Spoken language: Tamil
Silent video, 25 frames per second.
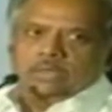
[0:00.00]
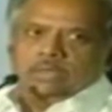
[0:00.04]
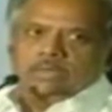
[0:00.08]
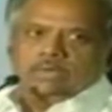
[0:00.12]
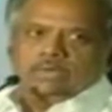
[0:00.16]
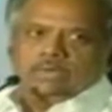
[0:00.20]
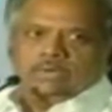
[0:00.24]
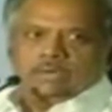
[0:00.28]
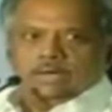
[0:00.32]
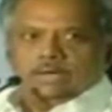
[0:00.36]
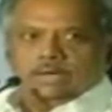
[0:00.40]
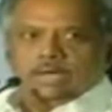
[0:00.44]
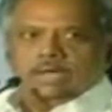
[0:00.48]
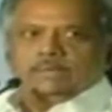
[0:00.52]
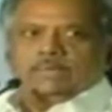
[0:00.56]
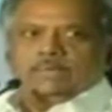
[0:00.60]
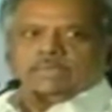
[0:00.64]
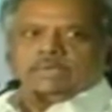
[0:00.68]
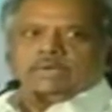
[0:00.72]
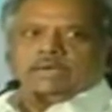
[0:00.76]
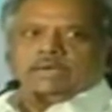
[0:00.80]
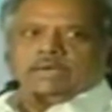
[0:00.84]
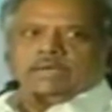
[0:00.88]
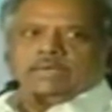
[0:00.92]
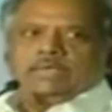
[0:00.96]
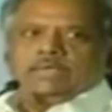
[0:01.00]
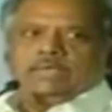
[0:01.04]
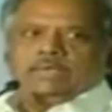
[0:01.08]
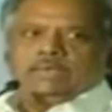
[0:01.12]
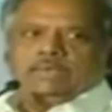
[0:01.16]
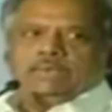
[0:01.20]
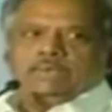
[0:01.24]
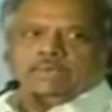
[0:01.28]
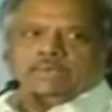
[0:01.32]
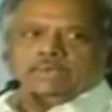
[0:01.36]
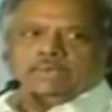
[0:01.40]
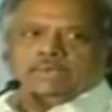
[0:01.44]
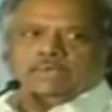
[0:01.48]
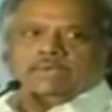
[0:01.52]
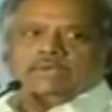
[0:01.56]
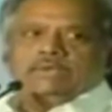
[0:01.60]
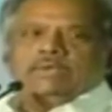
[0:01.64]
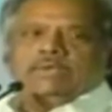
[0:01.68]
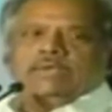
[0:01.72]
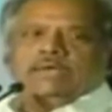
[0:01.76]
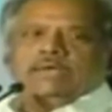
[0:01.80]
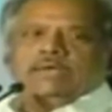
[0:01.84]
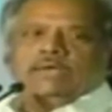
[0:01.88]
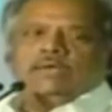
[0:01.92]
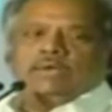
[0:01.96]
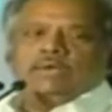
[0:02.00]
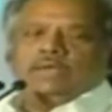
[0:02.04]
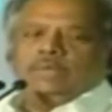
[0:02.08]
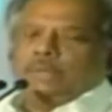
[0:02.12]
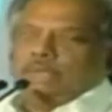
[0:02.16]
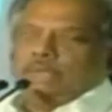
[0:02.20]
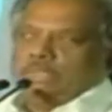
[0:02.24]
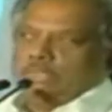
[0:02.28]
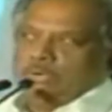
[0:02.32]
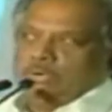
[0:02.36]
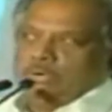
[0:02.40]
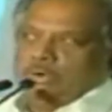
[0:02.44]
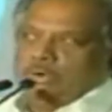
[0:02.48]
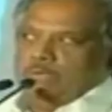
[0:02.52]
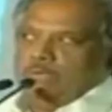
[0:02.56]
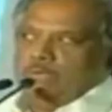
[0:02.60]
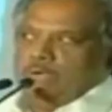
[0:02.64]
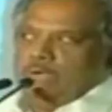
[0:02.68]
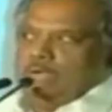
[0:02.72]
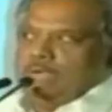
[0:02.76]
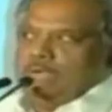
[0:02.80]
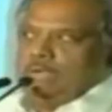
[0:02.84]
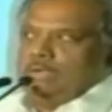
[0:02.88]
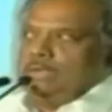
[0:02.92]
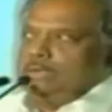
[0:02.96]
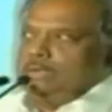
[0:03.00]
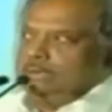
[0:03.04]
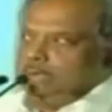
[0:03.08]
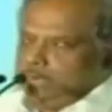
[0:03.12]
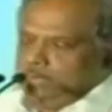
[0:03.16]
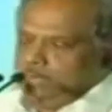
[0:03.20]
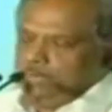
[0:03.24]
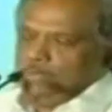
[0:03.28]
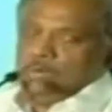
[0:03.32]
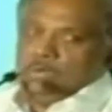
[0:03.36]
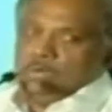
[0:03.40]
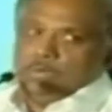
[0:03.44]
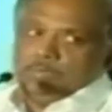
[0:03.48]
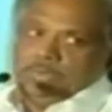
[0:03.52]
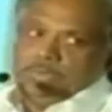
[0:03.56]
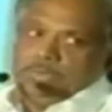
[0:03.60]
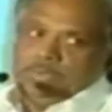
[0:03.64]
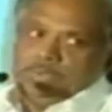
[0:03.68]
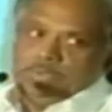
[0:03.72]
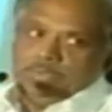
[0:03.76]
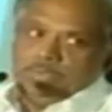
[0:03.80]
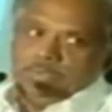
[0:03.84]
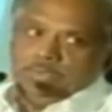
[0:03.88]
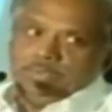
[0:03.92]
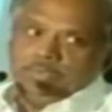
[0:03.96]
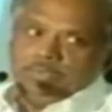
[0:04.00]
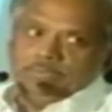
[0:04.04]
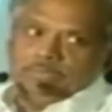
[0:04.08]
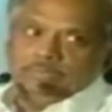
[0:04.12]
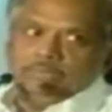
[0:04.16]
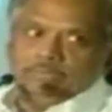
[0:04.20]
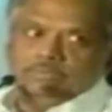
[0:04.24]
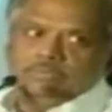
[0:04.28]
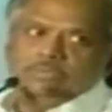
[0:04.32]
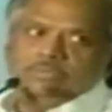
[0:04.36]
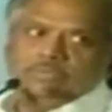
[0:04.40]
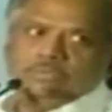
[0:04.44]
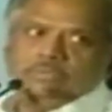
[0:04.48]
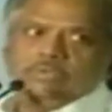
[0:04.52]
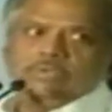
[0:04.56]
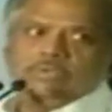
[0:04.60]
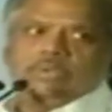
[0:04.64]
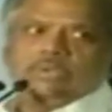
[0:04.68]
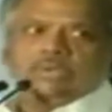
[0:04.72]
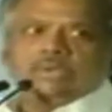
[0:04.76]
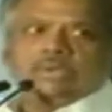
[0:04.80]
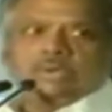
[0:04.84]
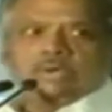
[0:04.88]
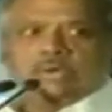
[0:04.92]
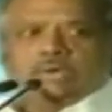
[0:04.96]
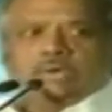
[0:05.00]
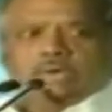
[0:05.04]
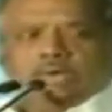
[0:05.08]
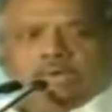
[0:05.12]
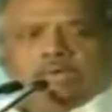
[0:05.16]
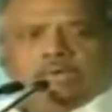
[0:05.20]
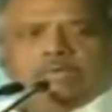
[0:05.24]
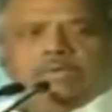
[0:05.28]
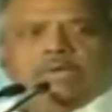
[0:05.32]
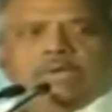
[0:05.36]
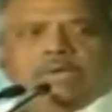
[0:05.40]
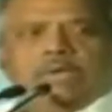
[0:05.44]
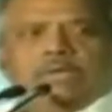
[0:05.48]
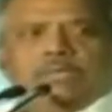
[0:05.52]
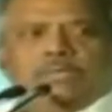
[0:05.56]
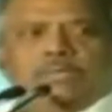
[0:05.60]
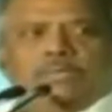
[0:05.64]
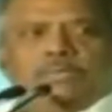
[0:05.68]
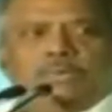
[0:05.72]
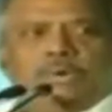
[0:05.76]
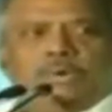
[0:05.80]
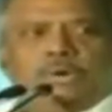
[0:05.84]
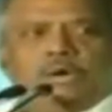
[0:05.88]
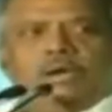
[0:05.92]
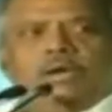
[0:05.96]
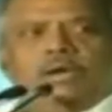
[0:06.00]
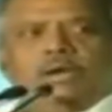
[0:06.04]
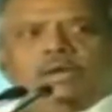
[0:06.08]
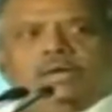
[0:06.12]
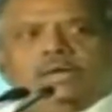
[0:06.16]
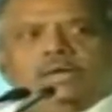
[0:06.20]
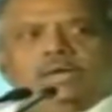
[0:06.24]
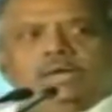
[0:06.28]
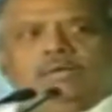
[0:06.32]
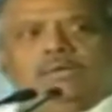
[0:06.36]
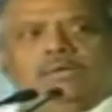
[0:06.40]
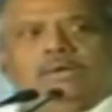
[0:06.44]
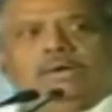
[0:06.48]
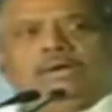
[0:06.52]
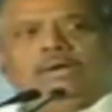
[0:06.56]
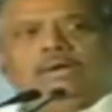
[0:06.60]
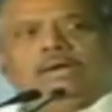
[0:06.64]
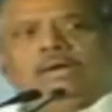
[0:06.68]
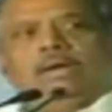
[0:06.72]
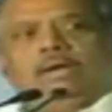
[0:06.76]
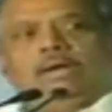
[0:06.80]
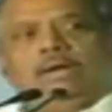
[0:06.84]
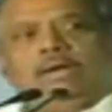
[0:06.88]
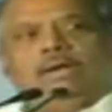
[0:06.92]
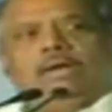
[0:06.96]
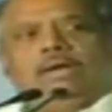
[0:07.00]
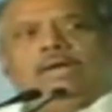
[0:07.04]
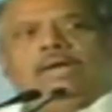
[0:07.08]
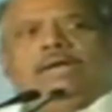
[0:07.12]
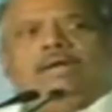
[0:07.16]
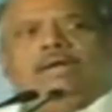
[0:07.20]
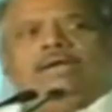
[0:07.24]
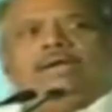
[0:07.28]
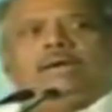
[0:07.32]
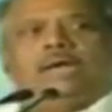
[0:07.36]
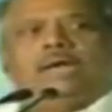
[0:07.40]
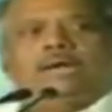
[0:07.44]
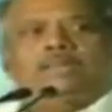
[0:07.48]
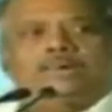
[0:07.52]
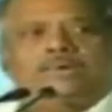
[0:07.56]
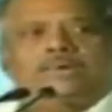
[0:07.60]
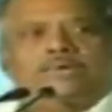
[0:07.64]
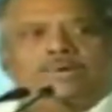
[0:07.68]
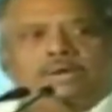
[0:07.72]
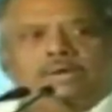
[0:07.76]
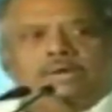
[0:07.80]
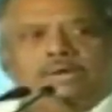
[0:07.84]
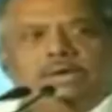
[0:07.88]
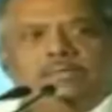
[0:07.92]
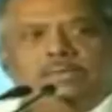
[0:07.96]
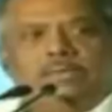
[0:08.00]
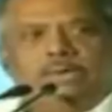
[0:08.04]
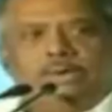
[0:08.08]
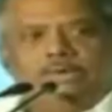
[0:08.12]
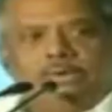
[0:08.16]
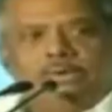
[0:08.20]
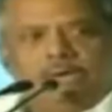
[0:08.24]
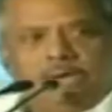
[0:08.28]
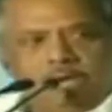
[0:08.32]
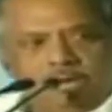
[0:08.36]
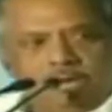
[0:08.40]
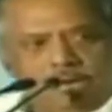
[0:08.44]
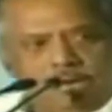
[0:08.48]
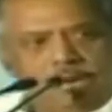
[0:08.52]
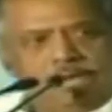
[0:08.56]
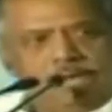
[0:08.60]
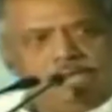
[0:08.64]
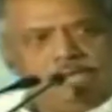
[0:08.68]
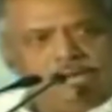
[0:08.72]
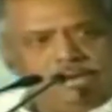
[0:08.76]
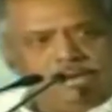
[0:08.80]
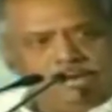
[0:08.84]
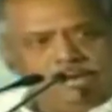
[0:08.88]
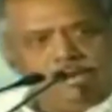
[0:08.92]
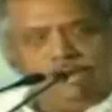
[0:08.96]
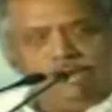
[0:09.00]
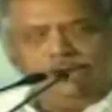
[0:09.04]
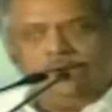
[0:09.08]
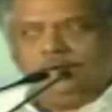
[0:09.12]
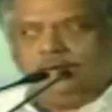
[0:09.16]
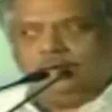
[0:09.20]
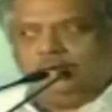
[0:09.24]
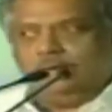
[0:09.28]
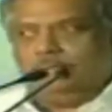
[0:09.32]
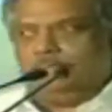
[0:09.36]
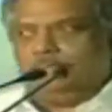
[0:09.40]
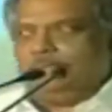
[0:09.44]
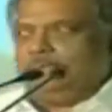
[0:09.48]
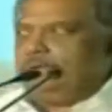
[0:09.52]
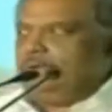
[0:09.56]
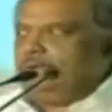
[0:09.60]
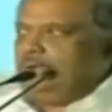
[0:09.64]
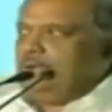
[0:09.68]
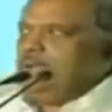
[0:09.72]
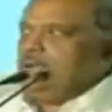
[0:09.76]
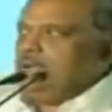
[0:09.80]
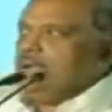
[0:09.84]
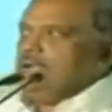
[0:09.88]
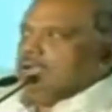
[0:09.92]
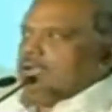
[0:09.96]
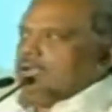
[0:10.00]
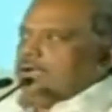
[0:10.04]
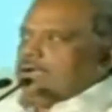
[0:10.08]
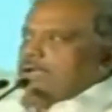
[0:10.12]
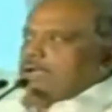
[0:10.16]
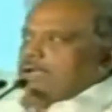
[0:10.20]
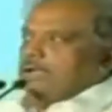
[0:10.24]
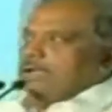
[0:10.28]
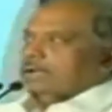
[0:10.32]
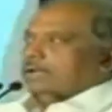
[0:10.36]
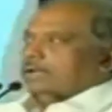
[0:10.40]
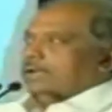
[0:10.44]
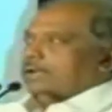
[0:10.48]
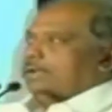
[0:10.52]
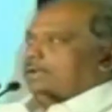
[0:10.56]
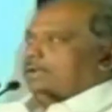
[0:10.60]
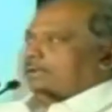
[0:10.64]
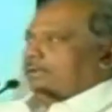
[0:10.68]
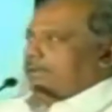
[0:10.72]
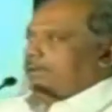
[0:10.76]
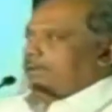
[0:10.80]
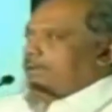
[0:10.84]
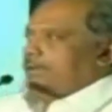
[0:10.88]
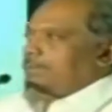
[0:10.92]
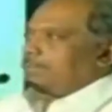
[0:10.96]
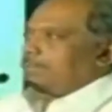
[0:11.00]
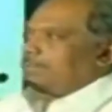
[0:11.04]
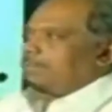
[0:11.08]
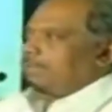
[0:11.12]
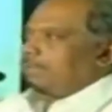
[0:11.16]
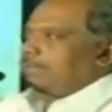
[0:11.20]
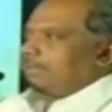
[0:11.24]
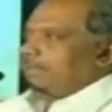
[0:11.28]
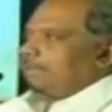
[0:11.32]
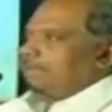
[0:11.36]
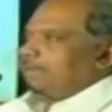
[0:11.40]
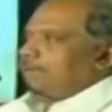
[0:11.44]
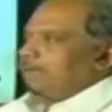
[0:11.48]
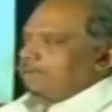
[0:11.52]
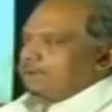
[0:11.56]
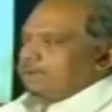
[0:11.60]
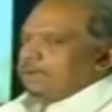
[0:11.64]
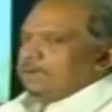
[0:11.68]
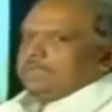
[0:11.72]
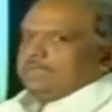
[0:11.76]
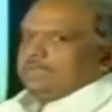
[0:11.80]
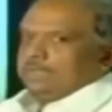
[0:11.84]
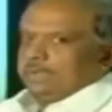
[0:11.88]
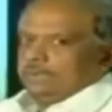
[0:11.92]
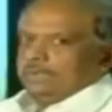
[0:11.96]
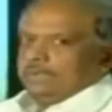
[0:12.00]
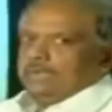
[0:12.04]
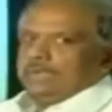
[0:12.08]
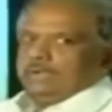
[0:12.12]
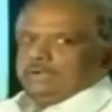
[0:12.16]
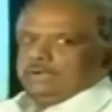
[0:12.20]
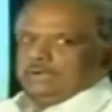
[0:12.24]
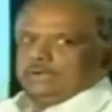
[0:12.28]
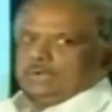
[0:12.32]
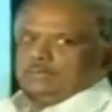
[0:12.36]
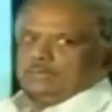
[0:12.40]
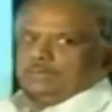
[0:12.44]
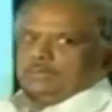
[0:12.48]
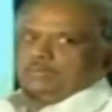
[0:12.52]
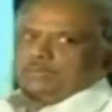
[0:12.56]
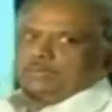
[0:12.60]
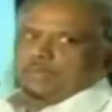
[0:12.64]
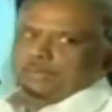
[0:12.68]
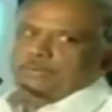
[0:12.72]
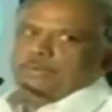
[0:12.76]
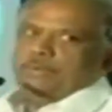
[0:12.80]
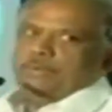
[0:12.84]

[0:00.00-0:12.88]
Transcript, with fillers: இறைவன் யார் என்பதற்கான ஆதாரம் இருக்கிறது நீங்கள் உங்களை படைத்துக் கொள்ளவில்லை இறைவன் உங்களை படைத்தான் இறைவன் என்ற பொருள் இறைவன் என்றால் என்ன என்று கேட்க வேண்டாம் இறைவன் என்றால் அது என்ன என்று கேட்போம் இறைவன் என்றால் யார் என்று கேட்க வேண்டாம் இறைவன் என்றால் அது என்ன என்று கேட்போம்